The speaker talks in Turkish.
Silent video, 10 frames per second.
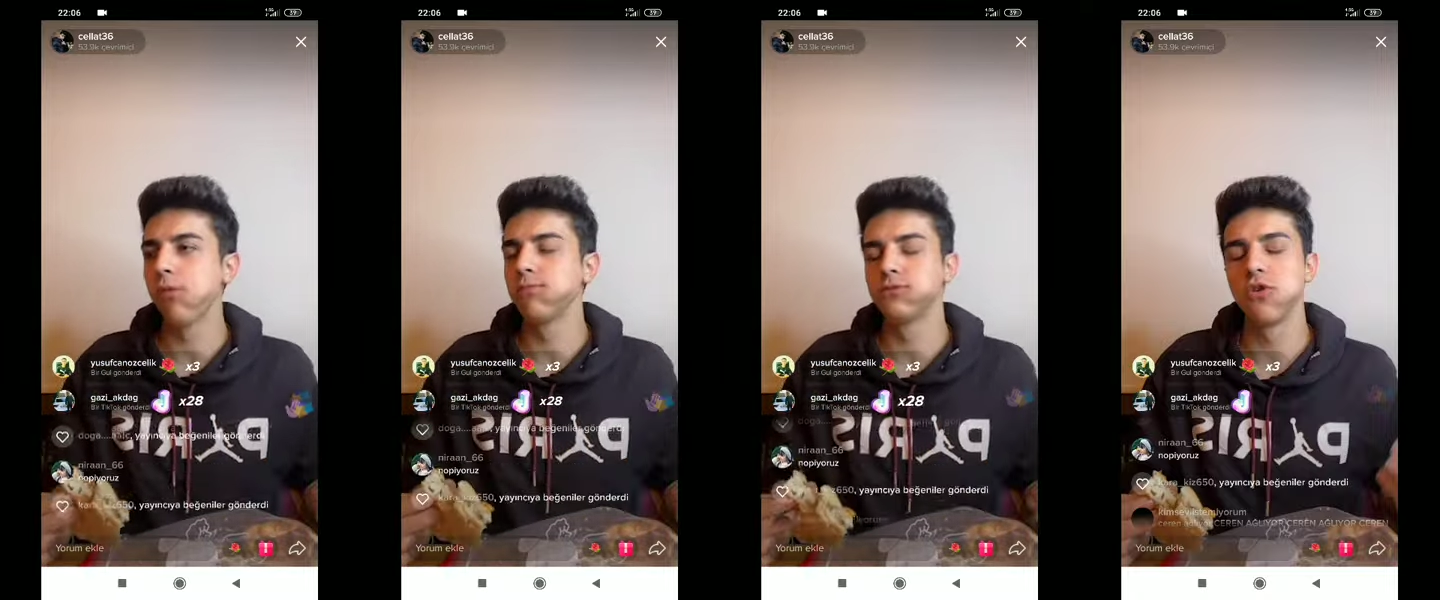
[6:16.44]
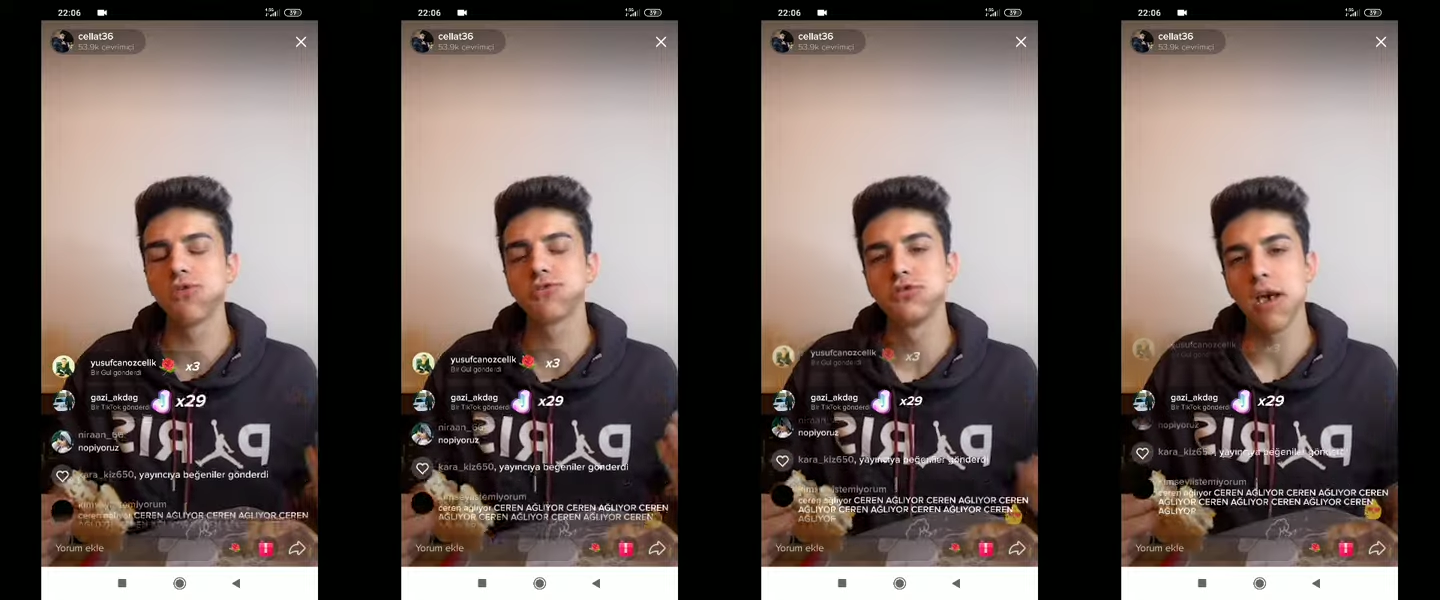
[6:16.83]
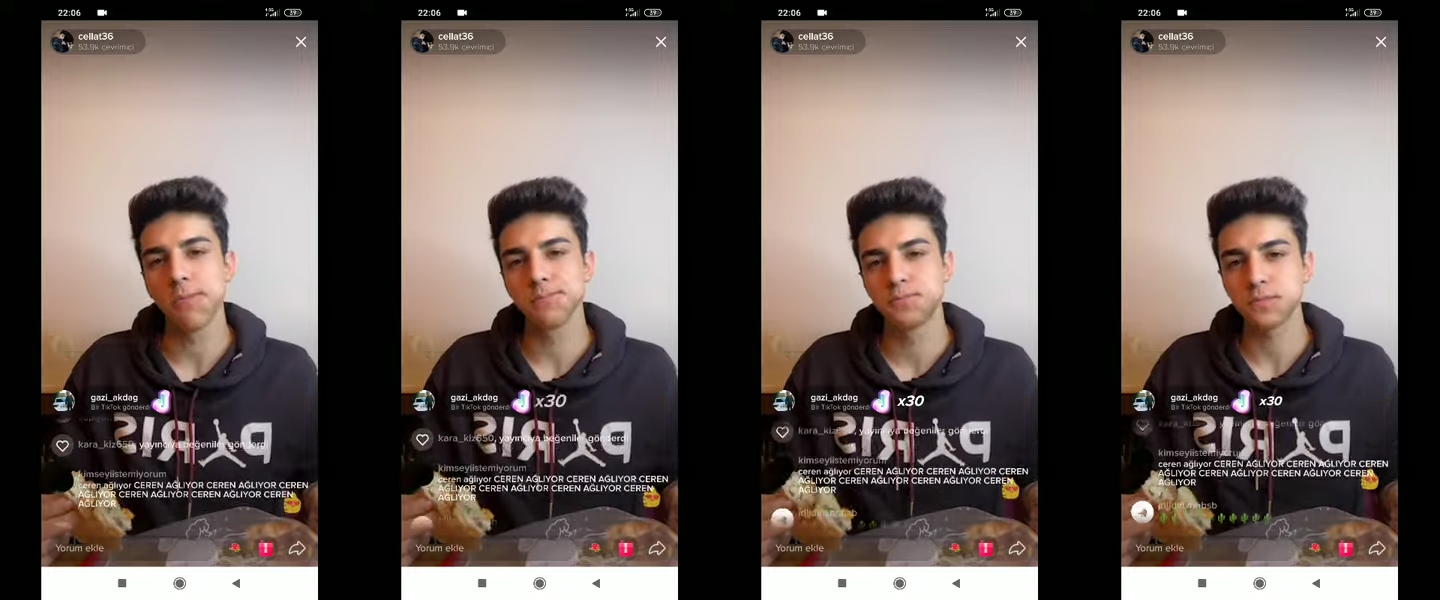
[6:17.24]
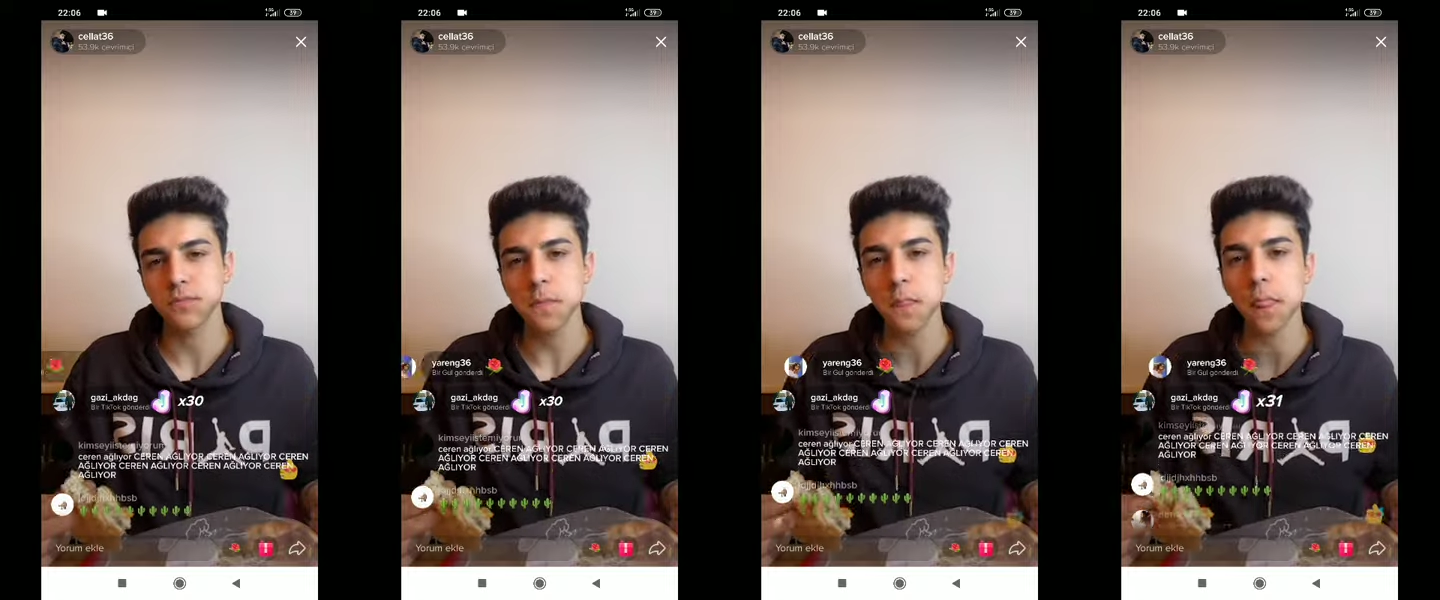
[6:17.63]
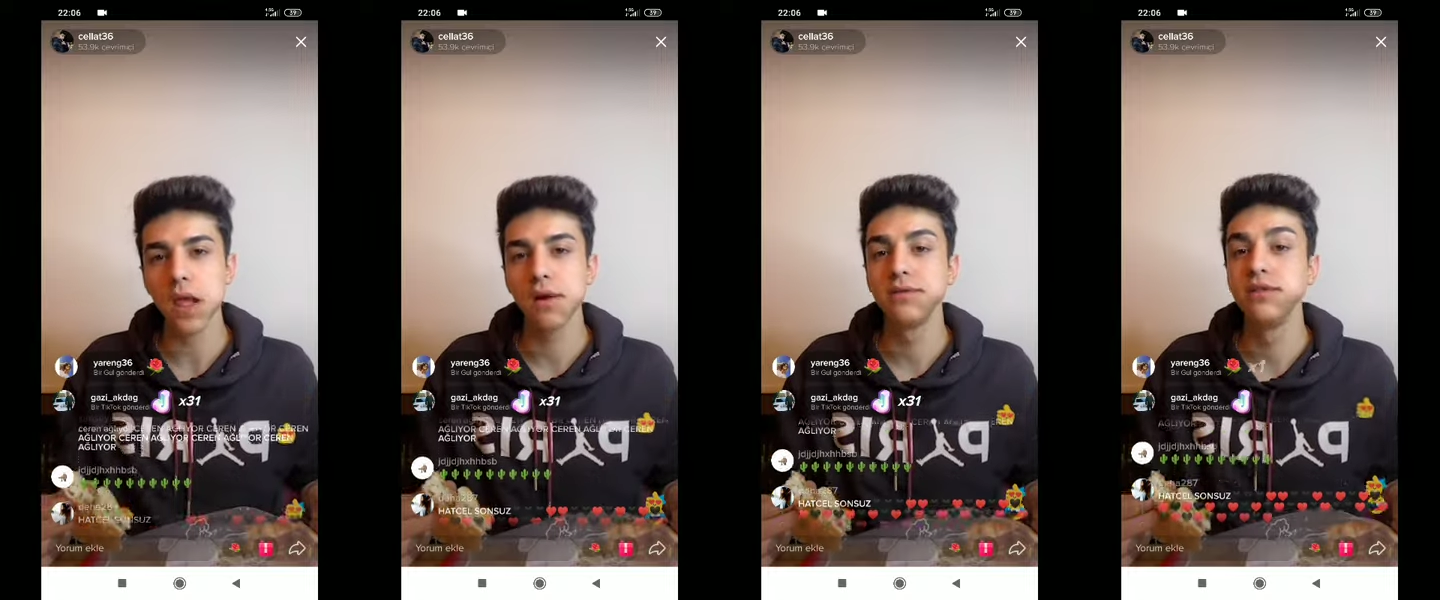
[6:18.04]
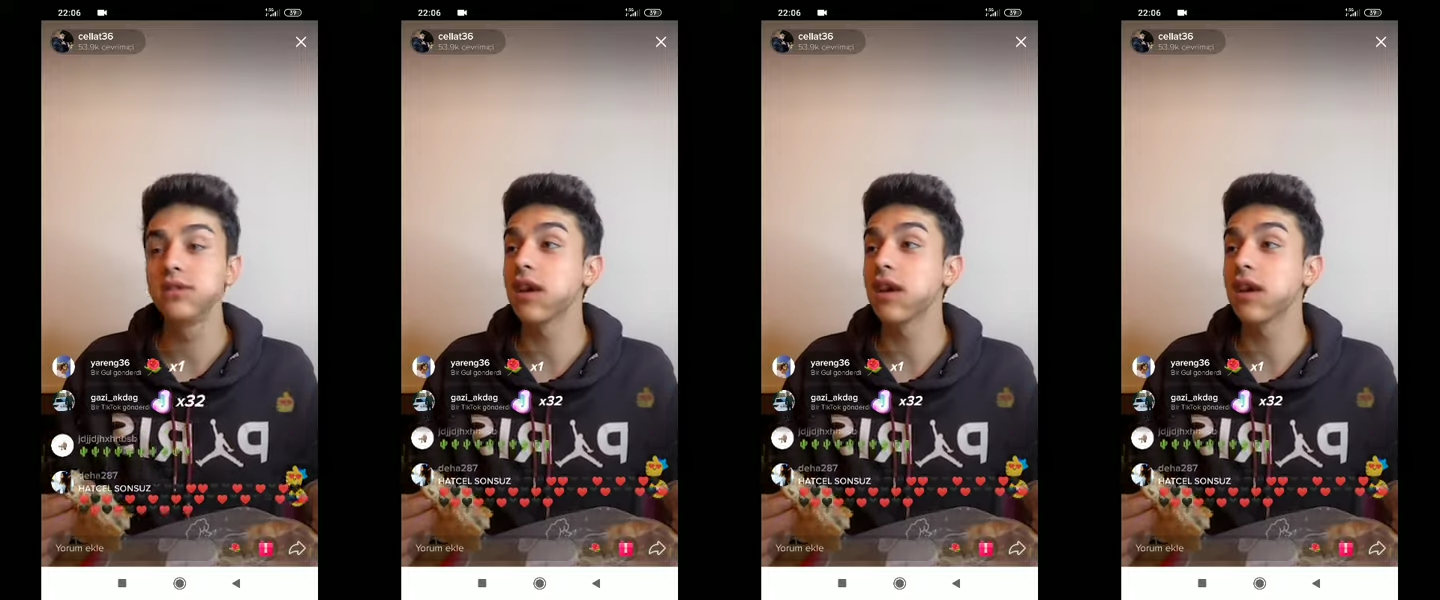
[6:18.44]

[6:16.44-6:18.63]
Oğlum çok güzel. Hiç